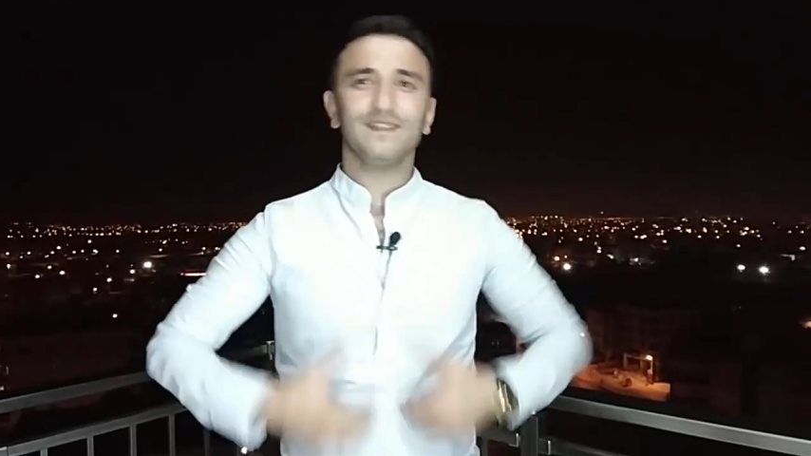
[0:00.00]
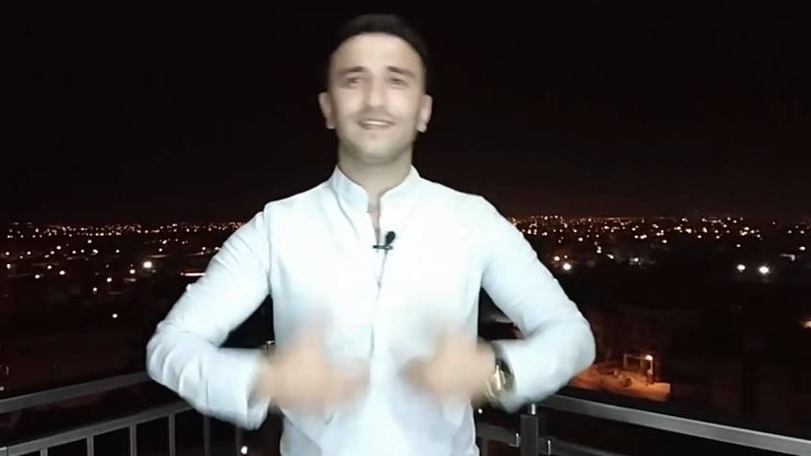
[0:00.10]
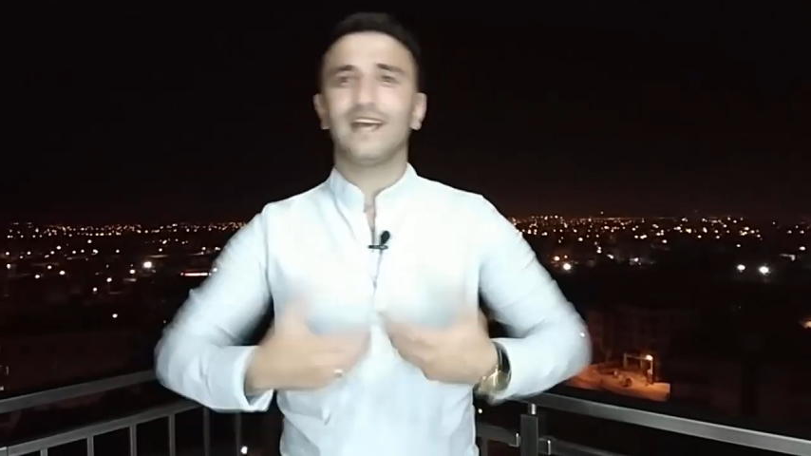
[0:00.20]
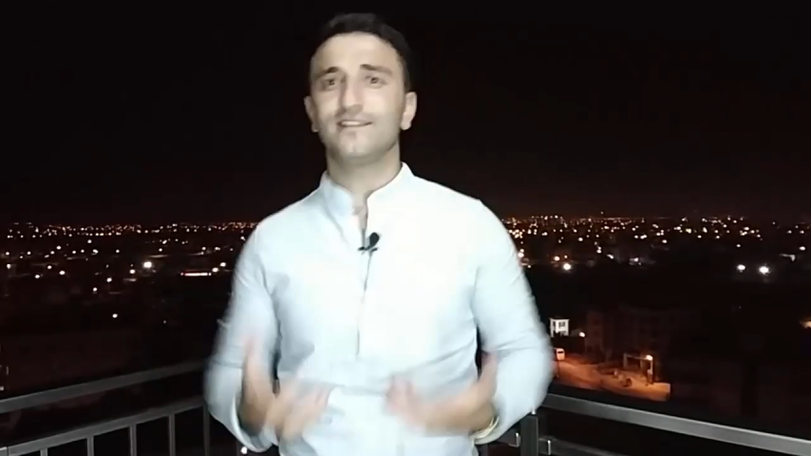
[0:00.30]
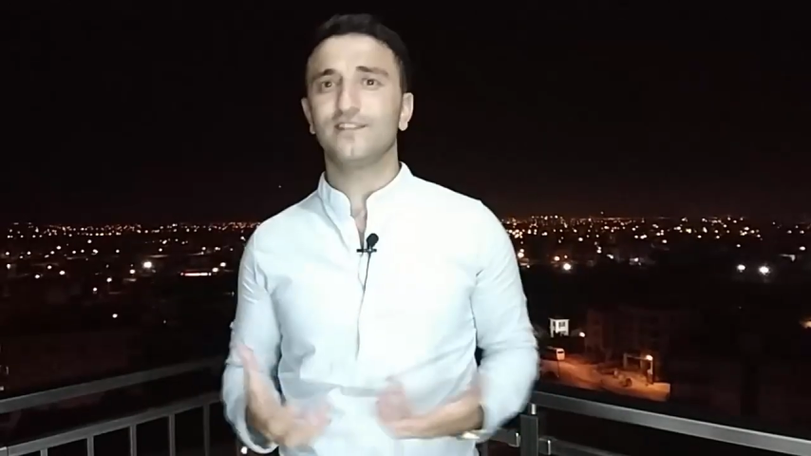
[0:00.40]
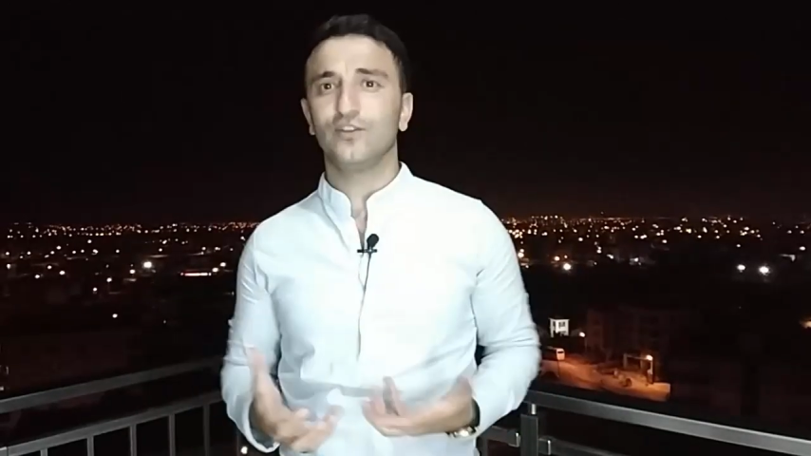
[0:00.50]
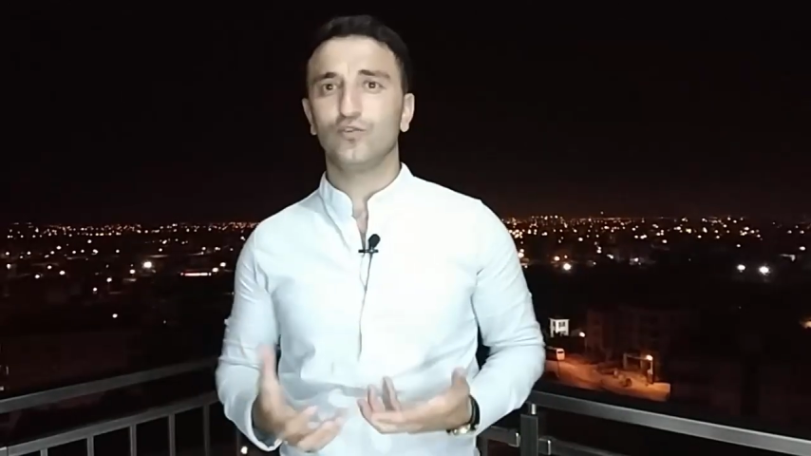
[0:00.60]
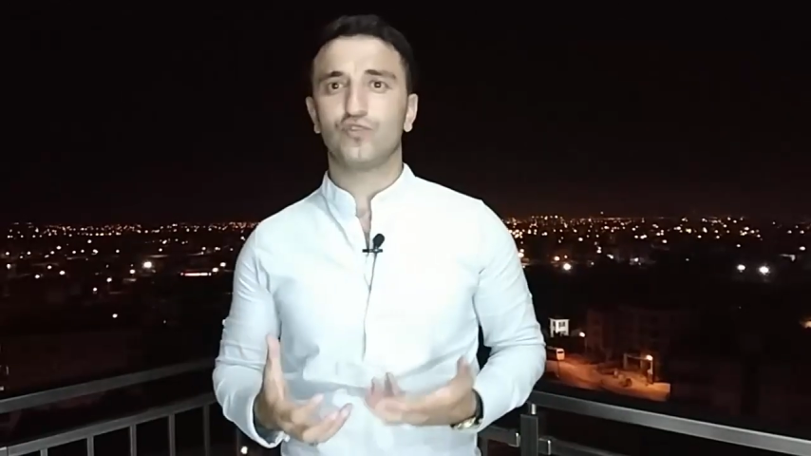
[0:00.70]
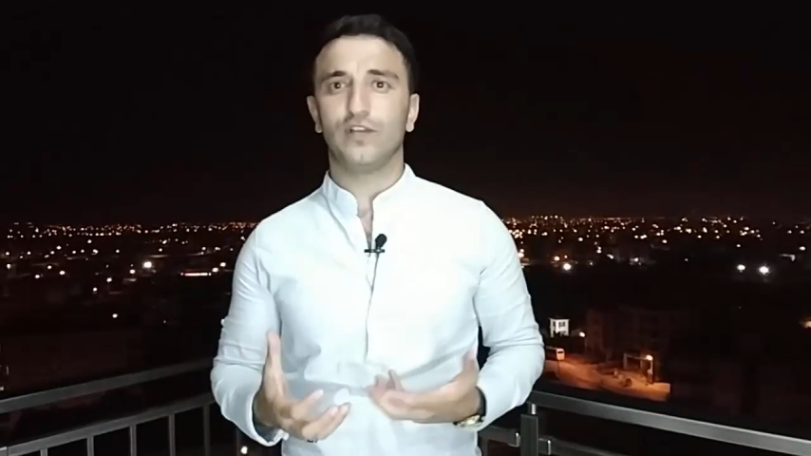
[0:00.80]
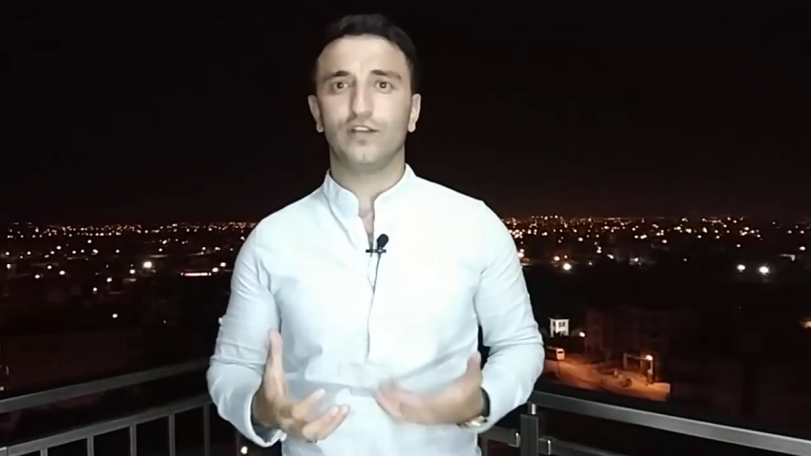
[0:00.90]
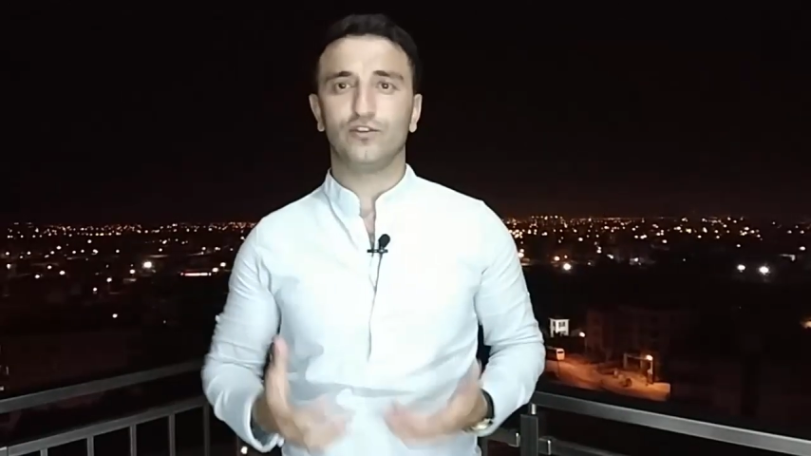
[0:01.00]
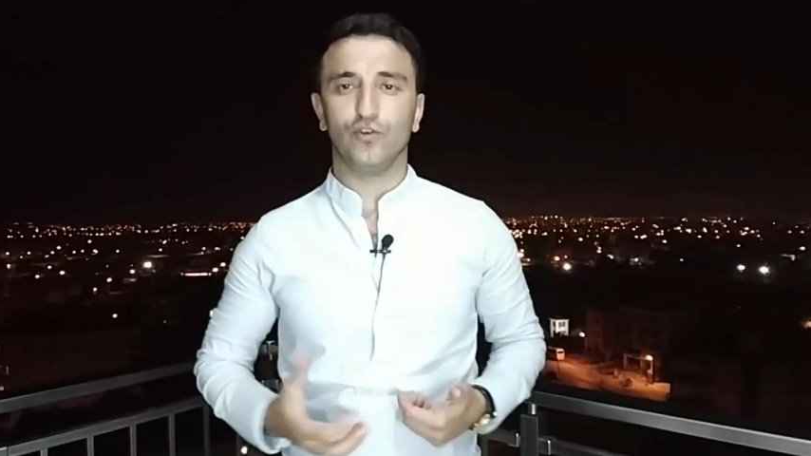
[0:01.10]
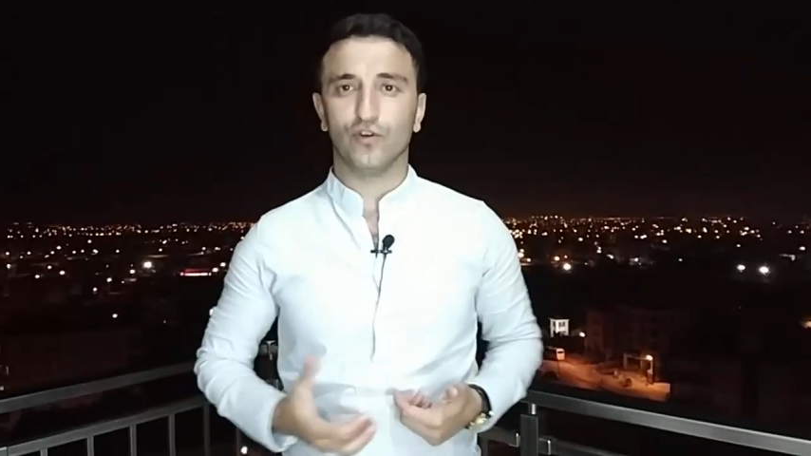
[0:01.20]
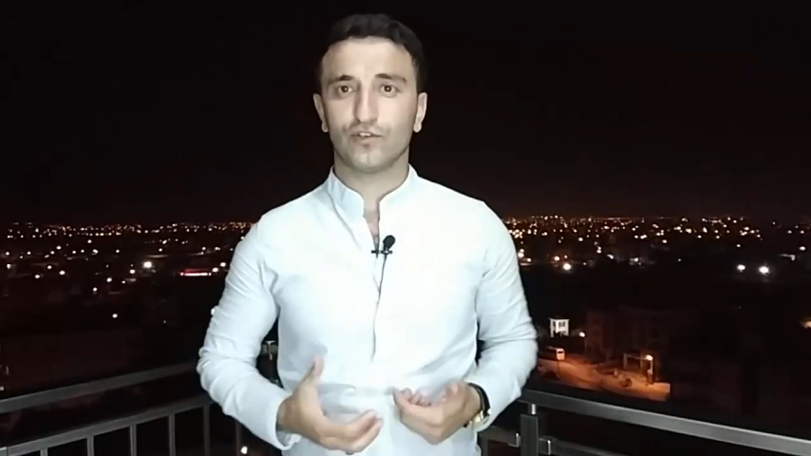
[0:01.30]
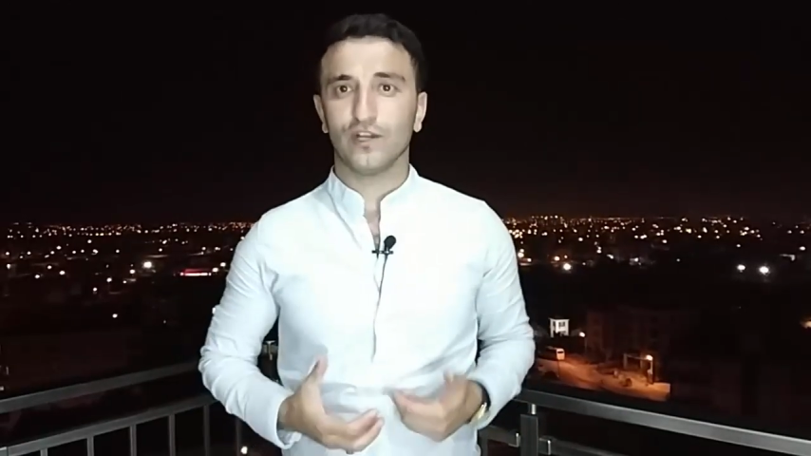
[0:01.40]
kendisini
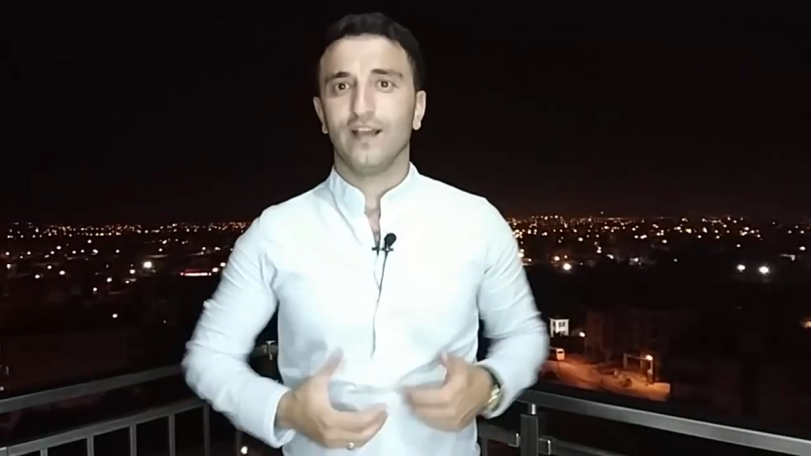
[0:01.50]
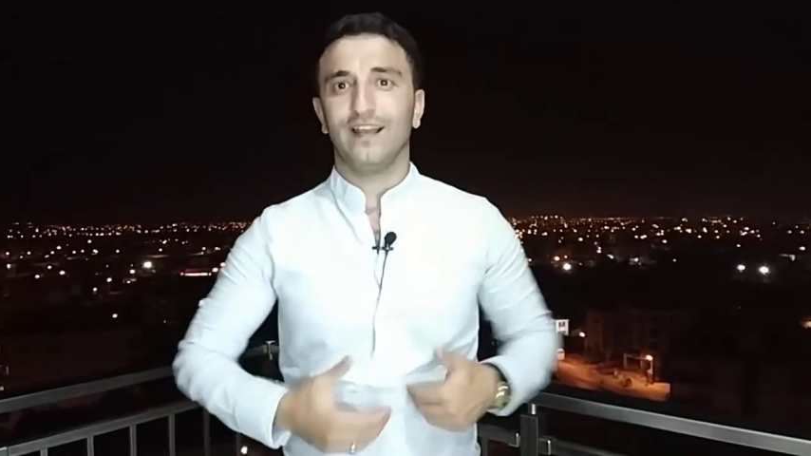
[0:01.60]
güçlendiriyor.